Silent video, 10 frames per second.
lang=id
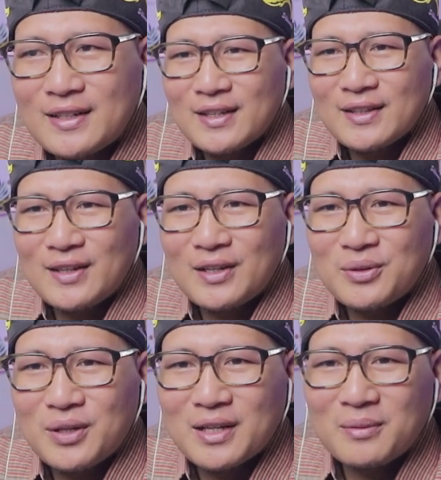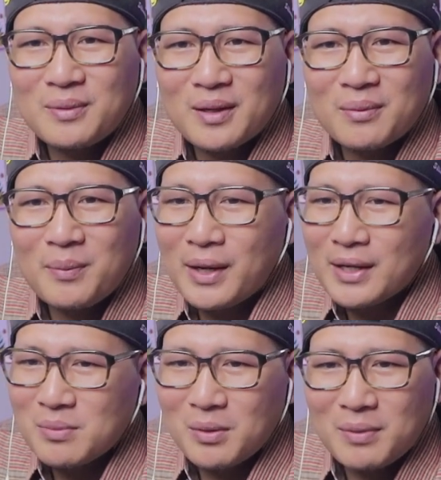Allahu akbar.
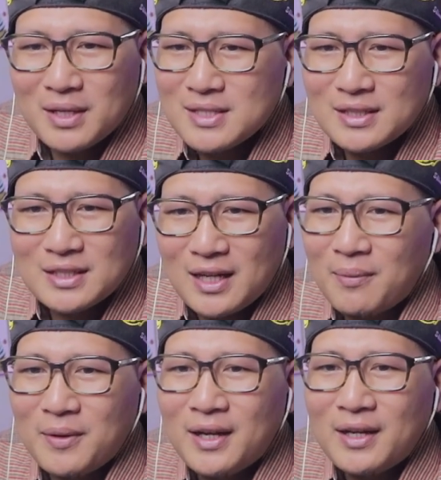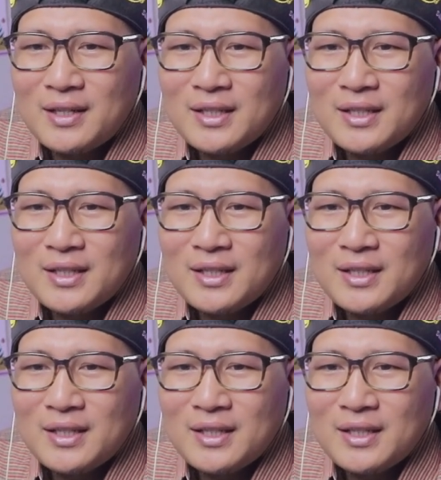Memang memang sedap ya.